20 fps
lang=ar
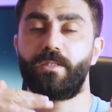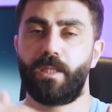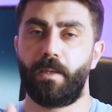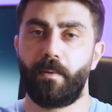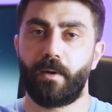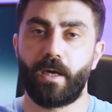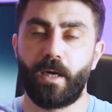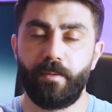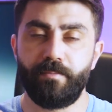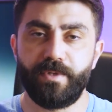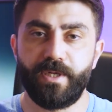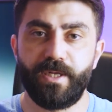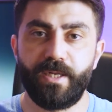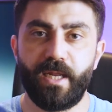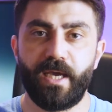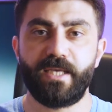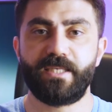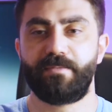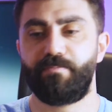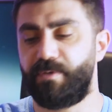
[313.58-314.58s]
طبقه من
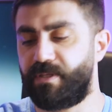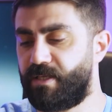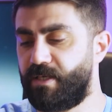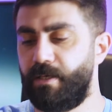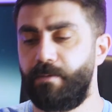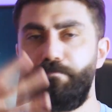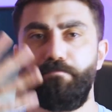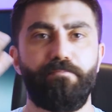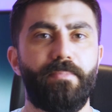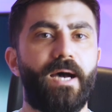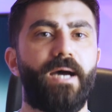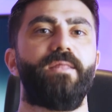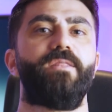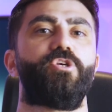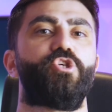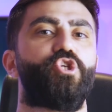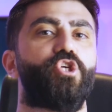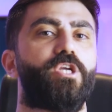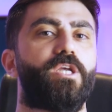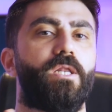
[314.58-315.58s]
الناس بتحب هذا
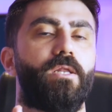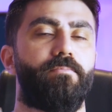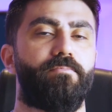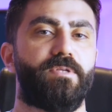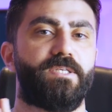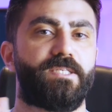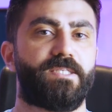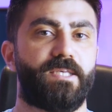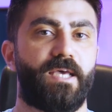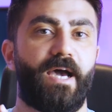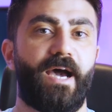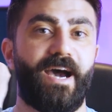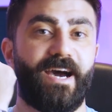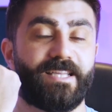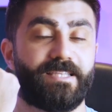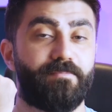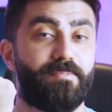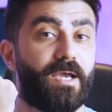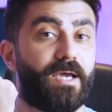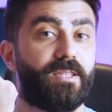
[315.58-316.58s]
الشكل من
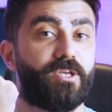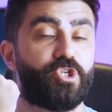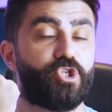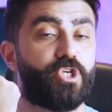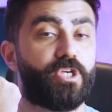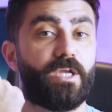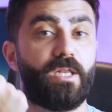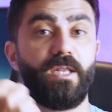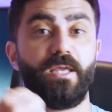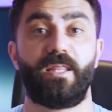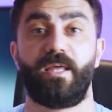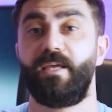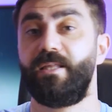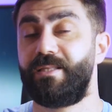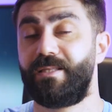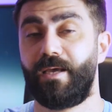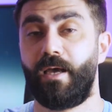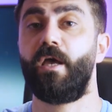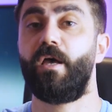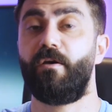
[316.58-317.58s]
الساعات بهذا الشكل اذا
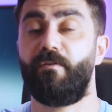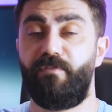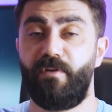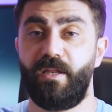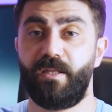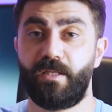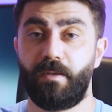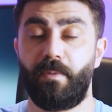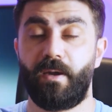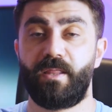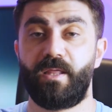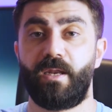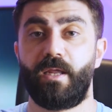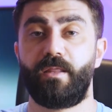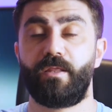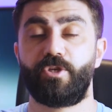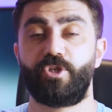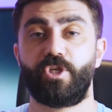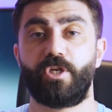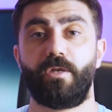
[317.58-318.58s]
انت فعلا تبحث عن
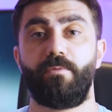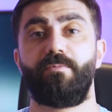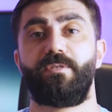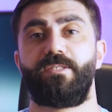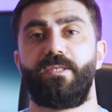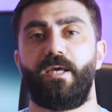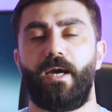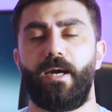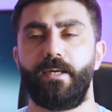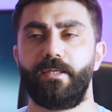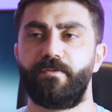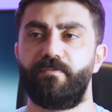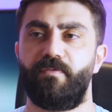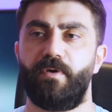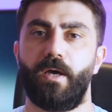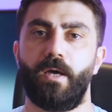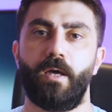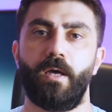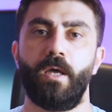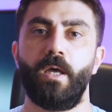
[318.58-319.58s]
هذا الشكل من الساعات
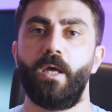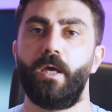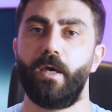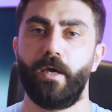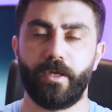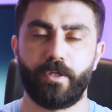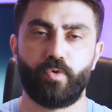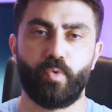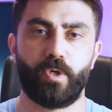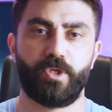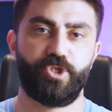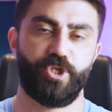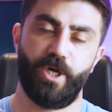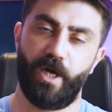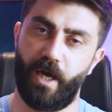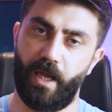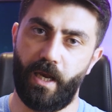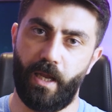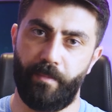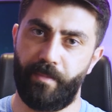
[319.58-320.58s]
فتوجه
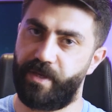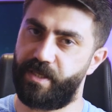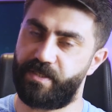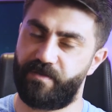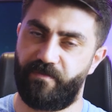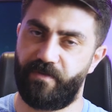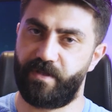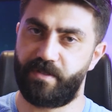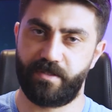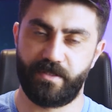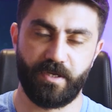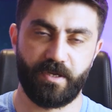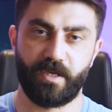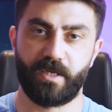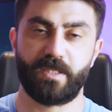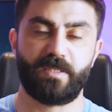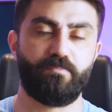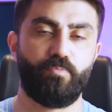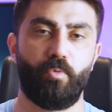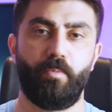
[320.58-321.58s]
على الاميز في
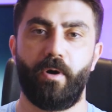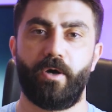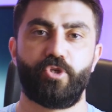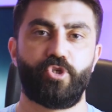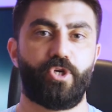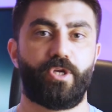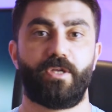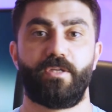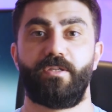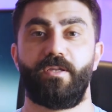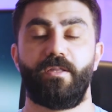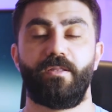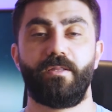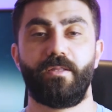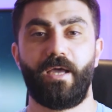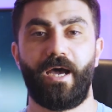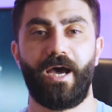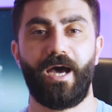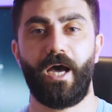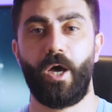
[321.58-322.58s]
تيركس مباشره
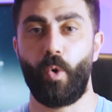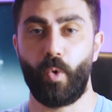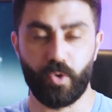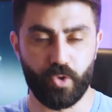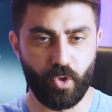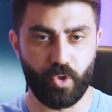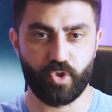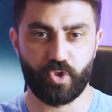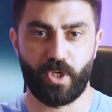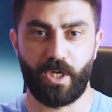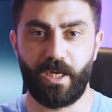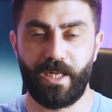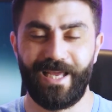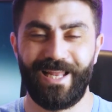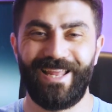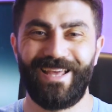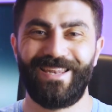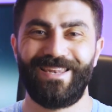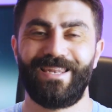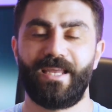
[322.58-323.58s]
حاول تحصل عليها
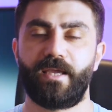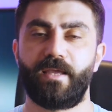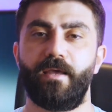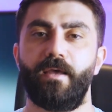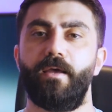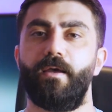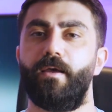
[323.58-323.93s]
لانك